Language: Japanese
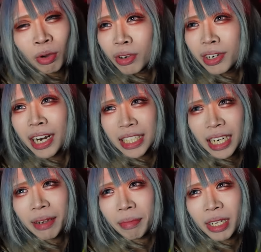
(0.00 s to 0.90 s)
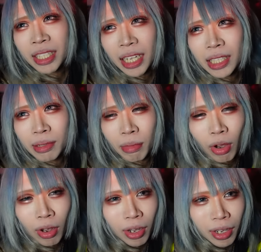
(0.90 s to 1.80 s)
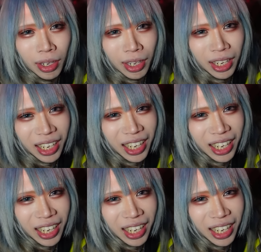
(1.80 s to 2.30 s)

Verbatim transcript: こんぐらいじゃないマジでいつも確かにそうだね